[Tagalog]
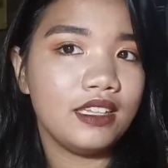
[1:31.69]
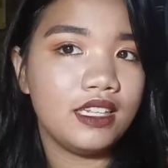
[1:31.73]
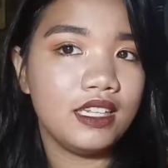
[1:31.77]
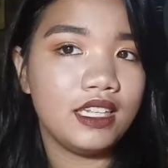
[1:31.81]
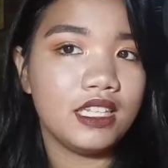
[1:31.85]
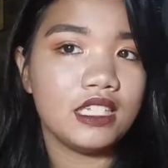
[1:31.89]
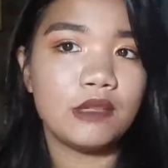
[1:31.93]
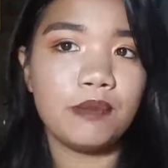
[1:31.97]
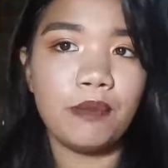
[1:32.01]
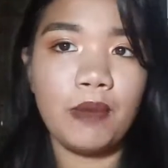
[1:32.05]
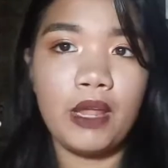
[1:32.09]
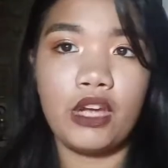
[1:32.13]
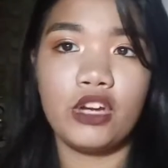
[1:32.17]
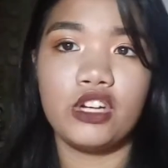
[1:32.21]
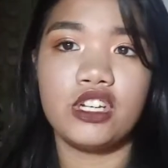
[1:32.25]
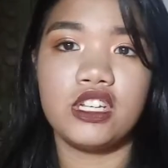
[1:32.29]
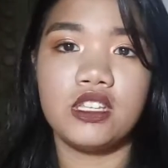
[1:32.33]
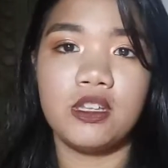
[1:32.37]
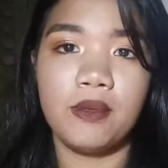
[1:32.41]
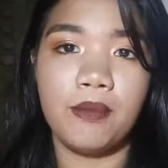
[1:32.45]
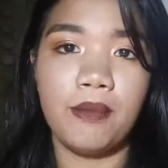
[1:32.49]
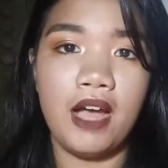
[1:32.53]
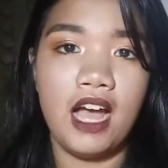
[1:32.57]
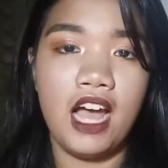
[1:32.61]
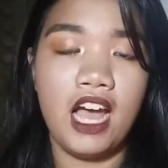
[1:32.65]
dinisplay ko siya
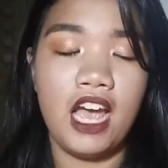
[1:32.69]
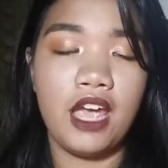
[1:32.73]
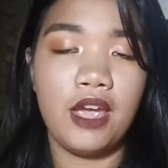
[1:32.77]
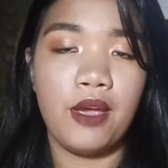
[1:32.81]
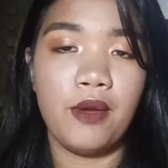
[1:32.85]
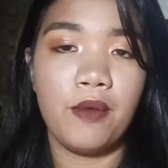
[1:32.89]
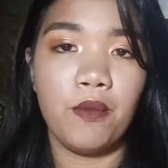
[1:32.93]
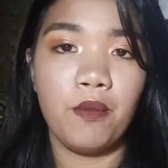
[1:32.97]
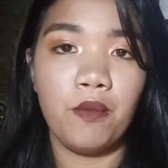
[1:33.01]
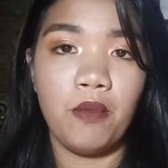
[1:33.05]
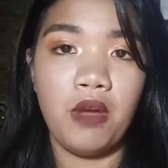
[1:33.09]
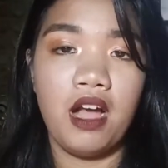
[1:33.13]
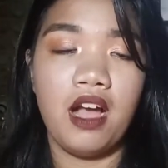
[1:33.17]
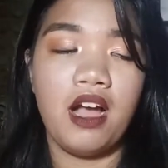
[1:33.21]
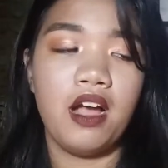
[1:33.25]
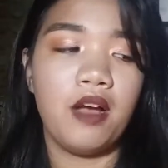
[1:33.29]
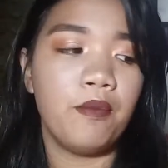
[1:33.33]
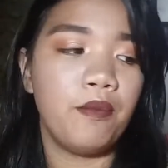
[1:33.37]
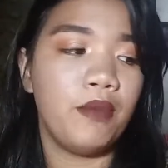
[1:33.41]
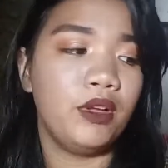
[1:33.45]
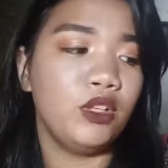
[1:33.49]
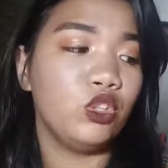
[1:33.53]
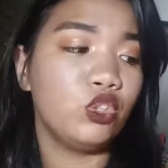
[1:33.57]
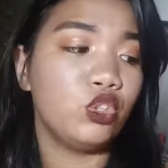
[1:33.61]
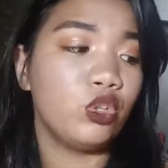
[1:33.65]
sa bahay, ma
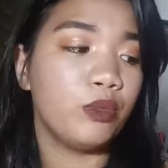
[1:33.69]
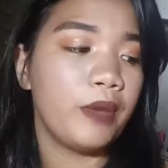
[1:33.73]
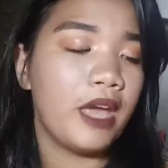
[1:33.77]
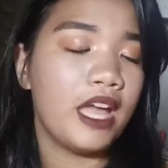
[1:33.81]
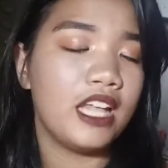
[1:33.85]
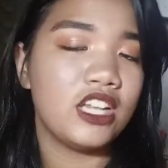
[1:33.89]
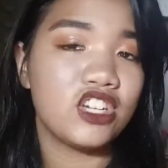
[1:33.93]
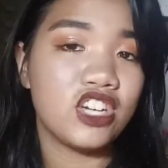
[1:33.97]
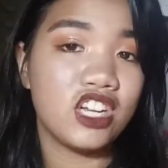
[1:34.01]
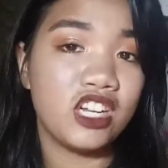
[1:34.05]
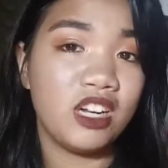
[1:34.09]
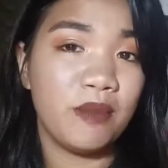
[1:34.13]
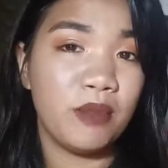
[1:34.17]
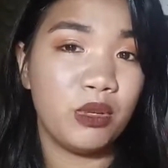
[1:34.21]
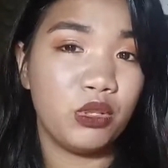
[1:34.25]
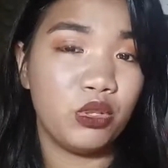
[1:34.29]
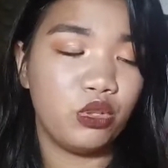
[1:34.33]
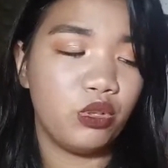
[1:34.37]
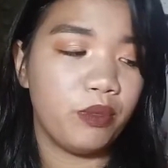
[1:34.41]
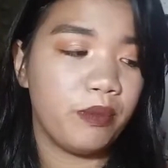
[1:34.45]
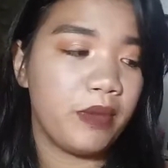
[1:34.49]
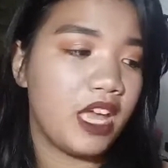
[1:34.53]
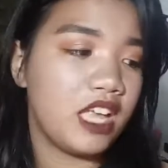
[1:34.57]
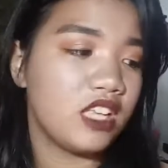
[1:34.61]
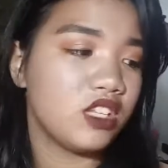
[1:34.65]
madudumihan siya na
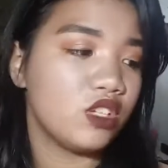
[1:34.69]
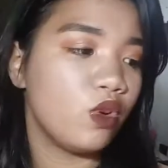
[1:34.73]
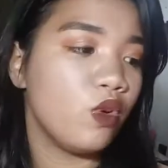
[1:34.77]
madudumihan.